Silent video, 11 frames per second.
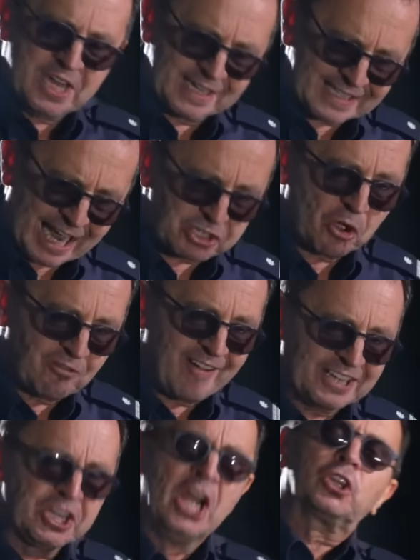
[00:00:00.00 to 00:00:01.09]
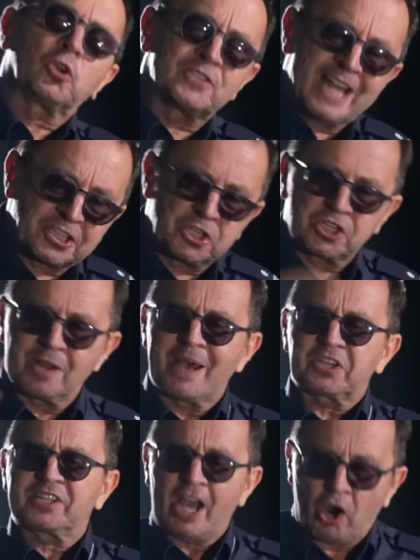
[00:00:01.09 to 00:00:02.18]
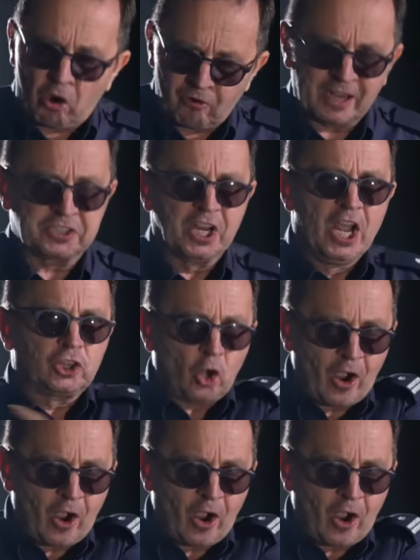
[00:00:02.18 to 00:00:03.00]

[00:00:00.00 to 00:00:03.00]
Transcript: nie skasować, to znaczy, że masz zachować to